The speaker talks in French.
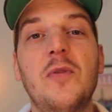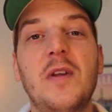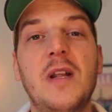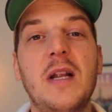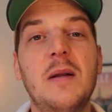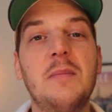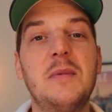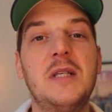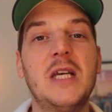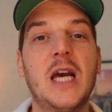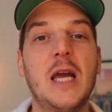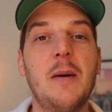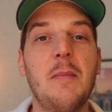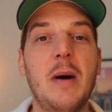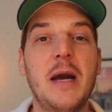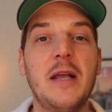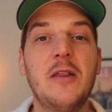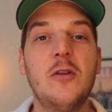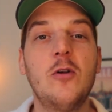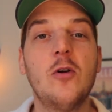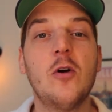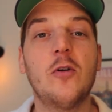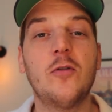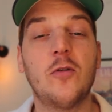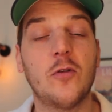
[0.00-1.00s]
besoin d'un petit
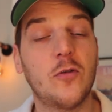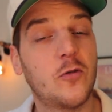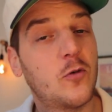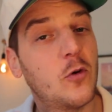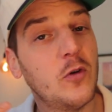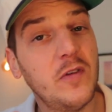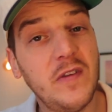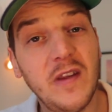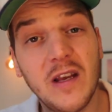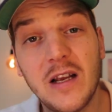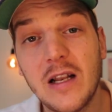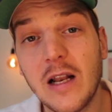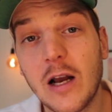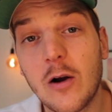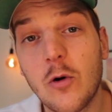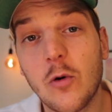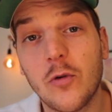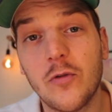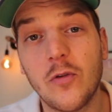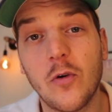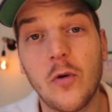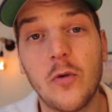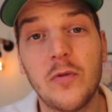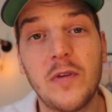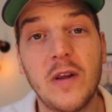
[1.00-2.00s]
reminder sur ce que c'est que la
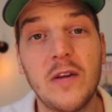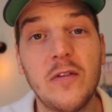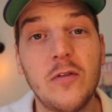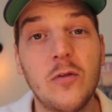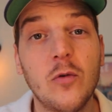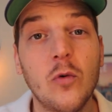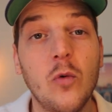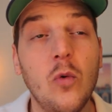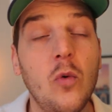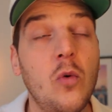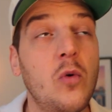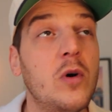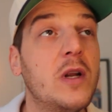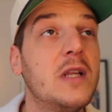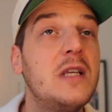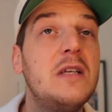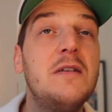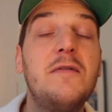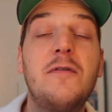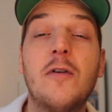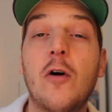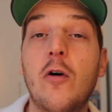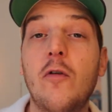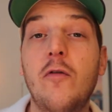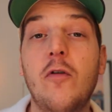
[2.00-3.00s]
course d'orientation, les
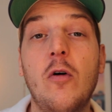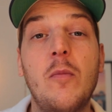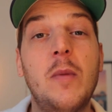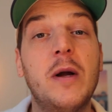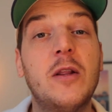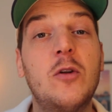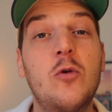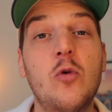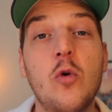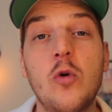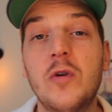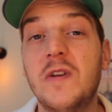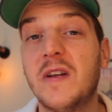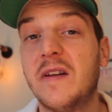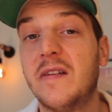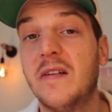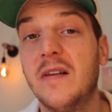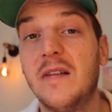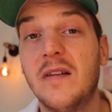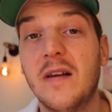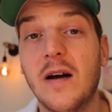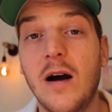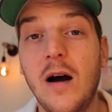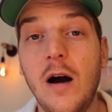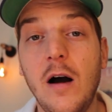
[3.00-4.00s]
différents formats de course,
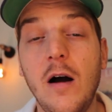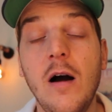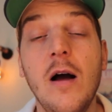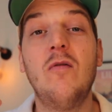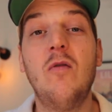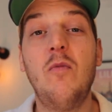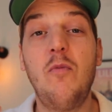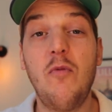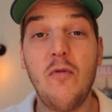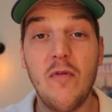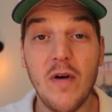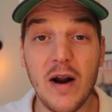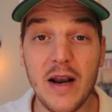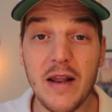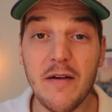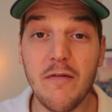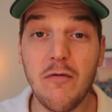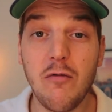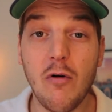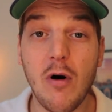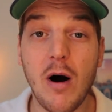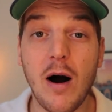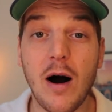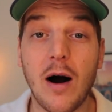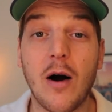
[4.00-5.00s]
etc., vous pouvez aller
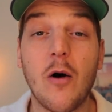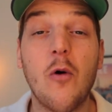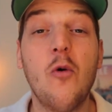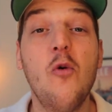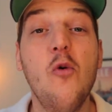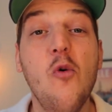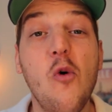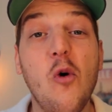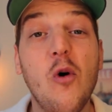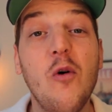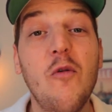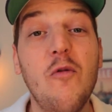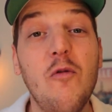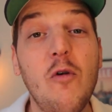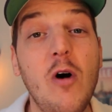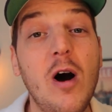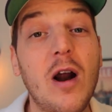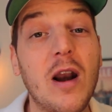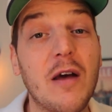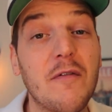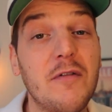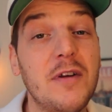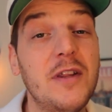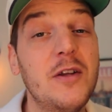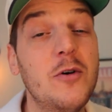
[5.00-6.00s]
voir ou
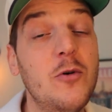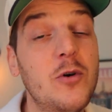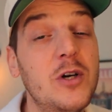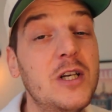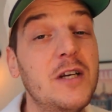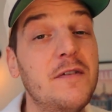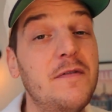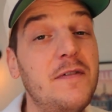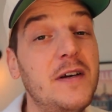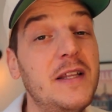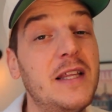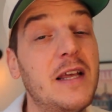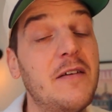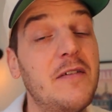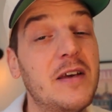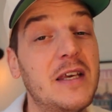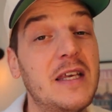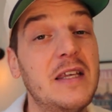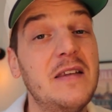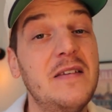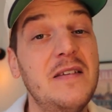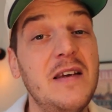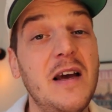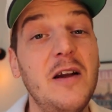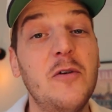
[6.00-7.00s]
revoir la vidéo que j'ai faite
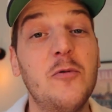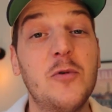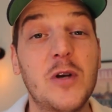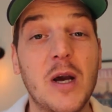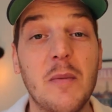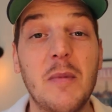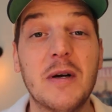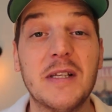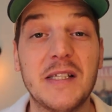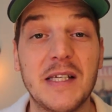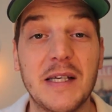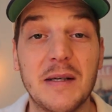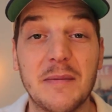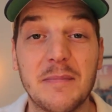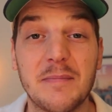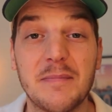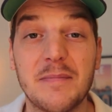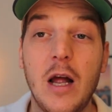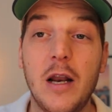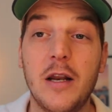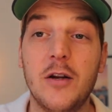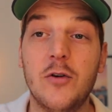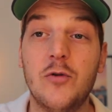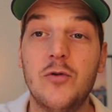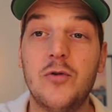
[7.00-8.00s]
avec Isia et Lucas Bassé.
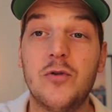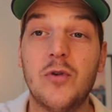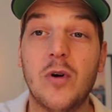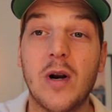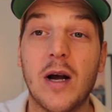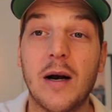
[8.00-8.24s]
Elle est juste